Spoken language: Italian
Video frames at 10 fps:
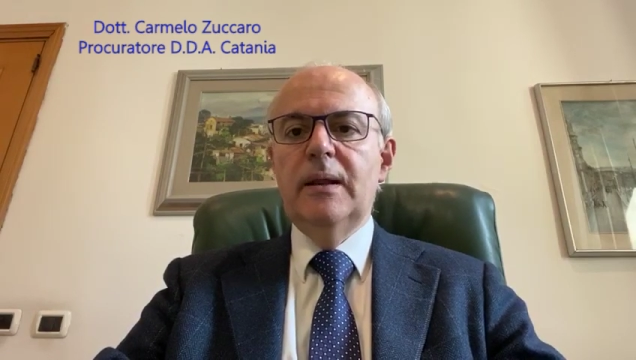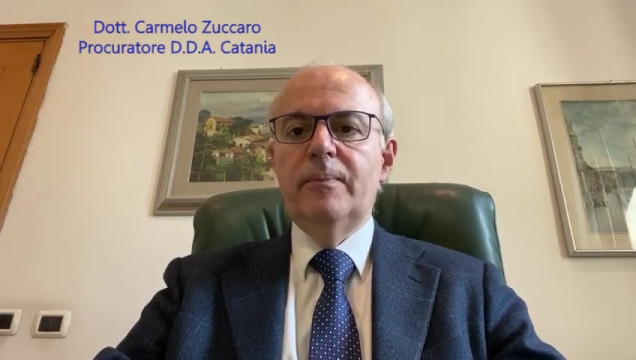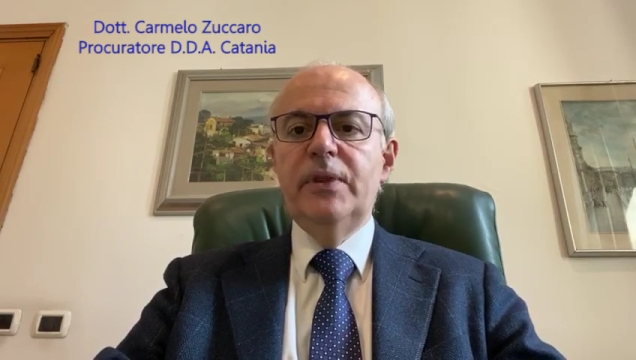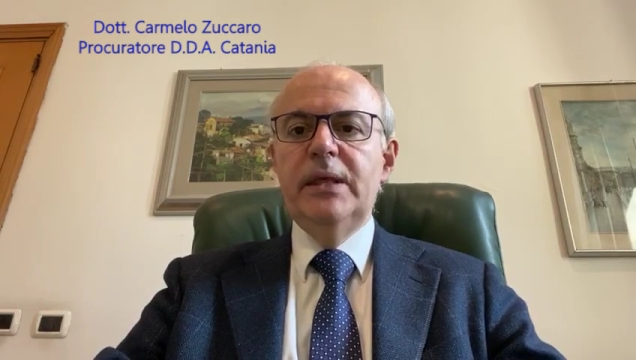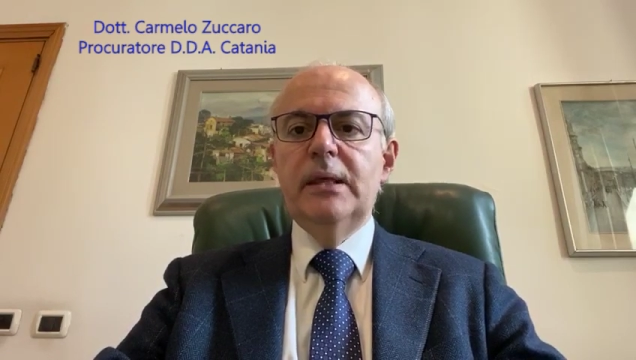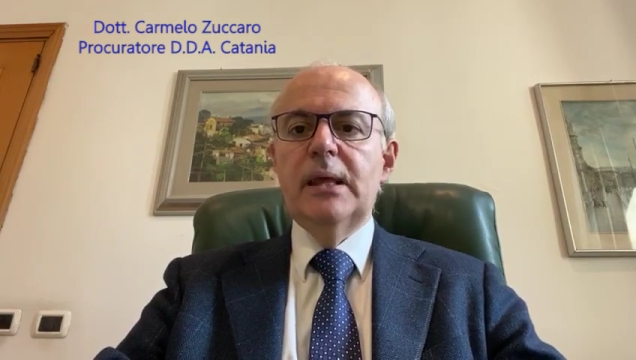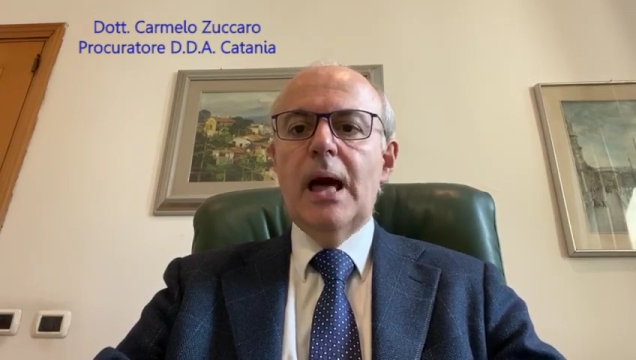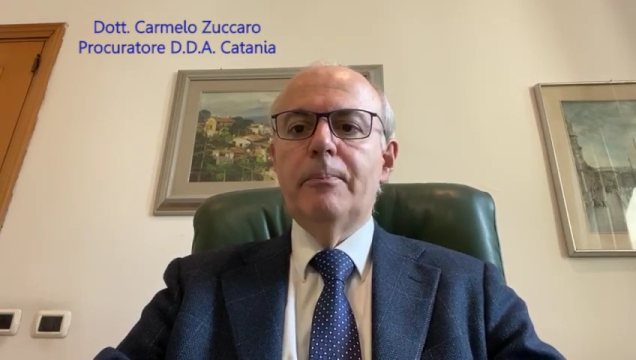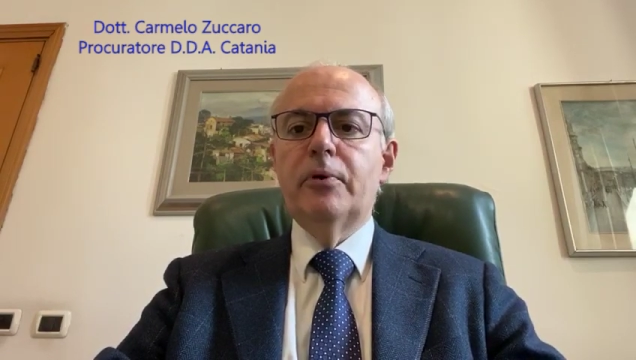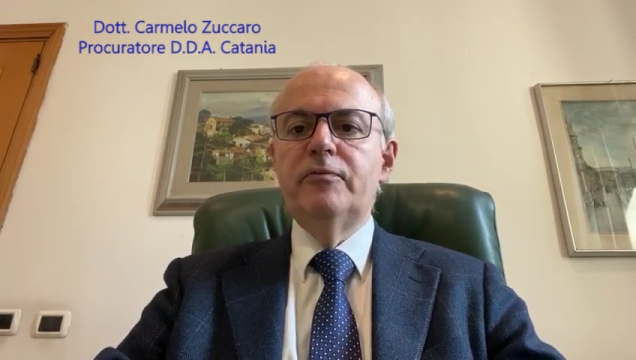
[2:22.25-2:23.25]
di
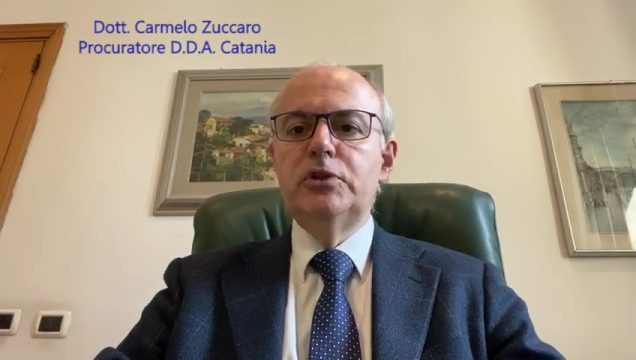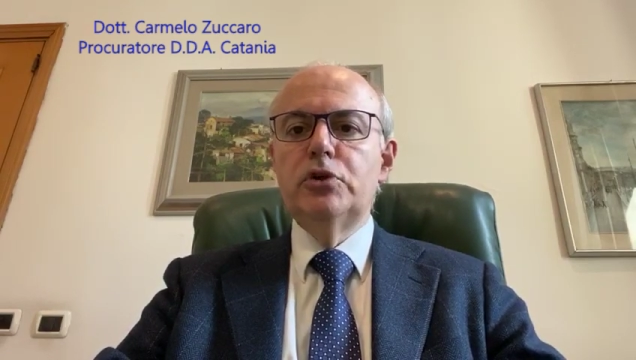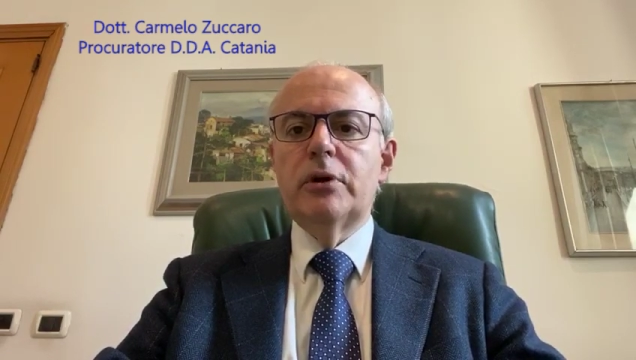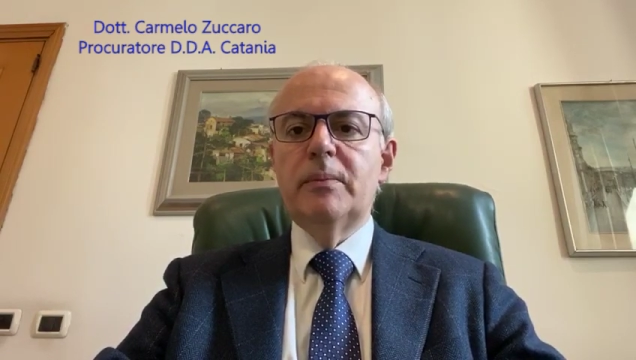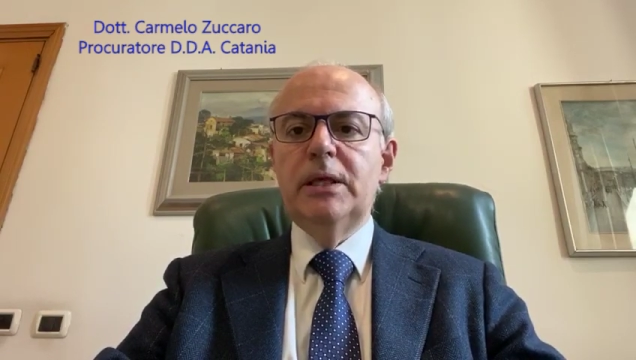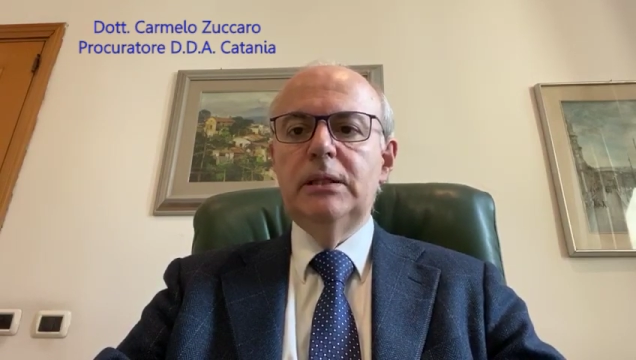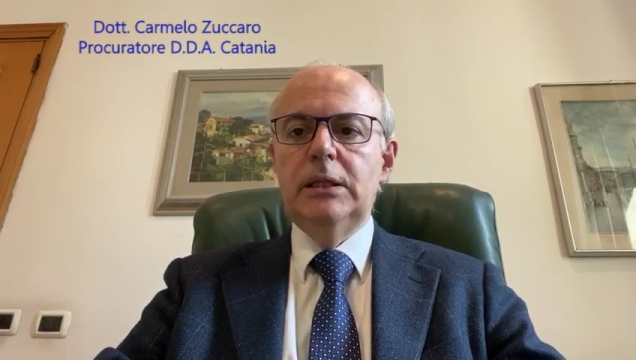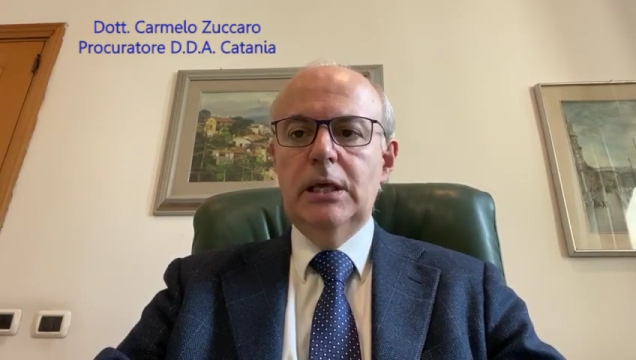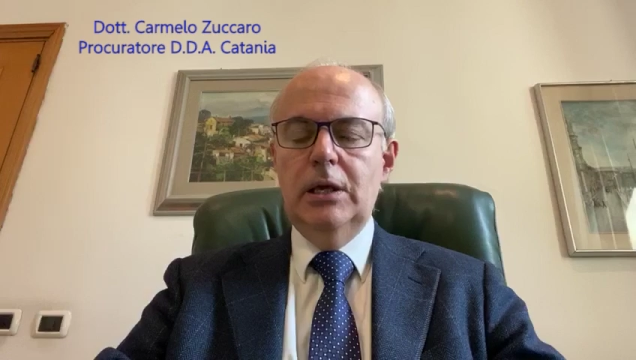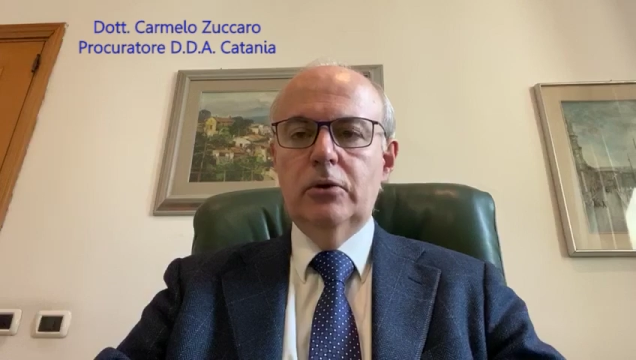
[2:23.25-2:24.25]

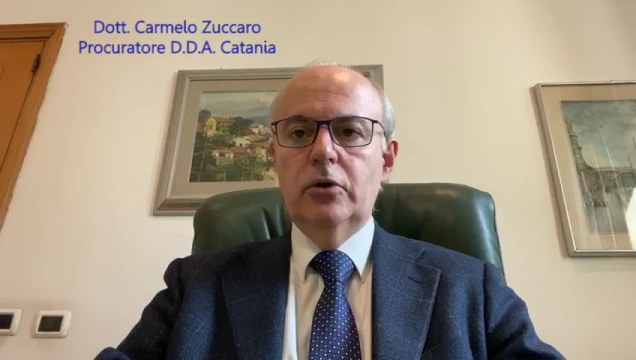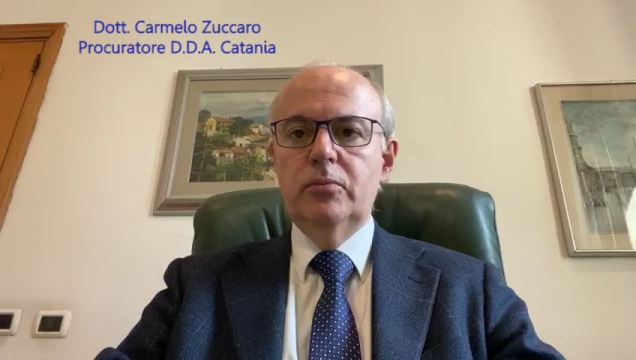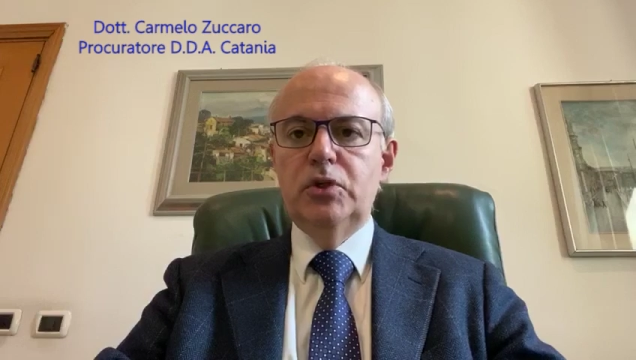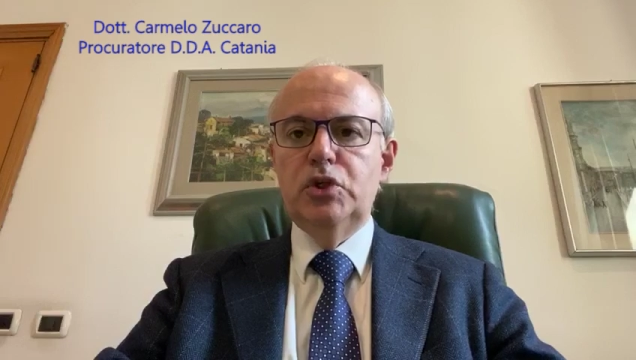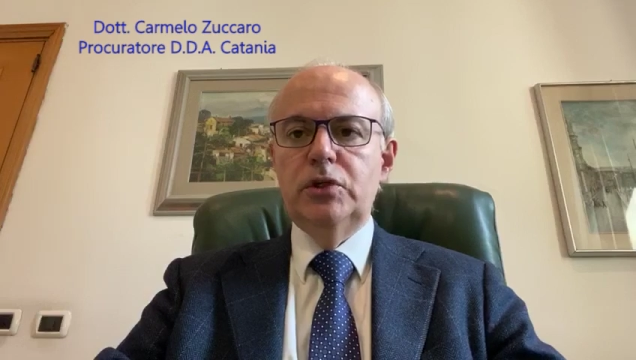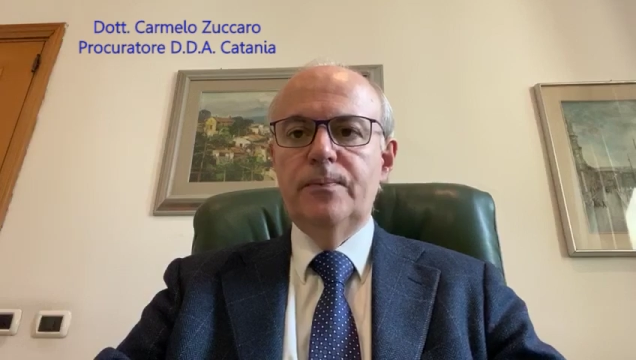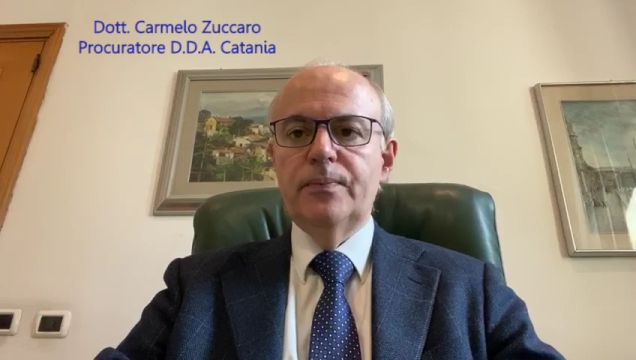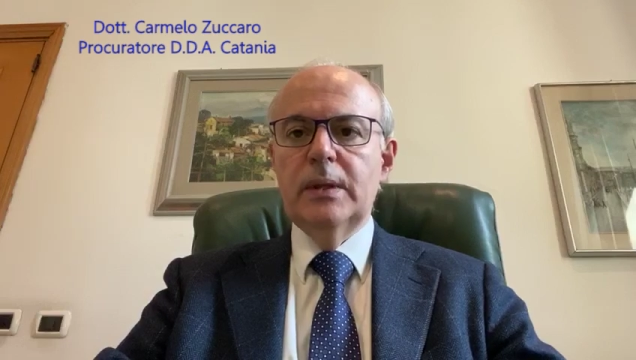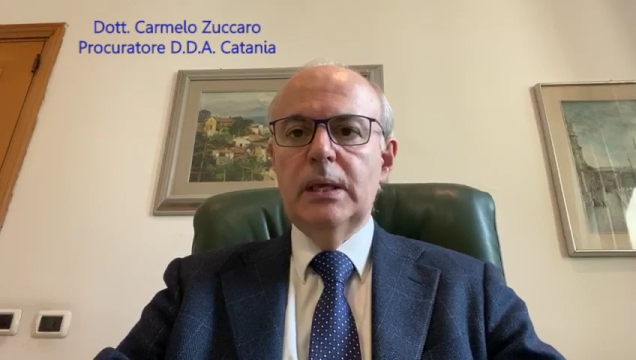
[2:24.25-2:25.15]
approvvigionamenti economici.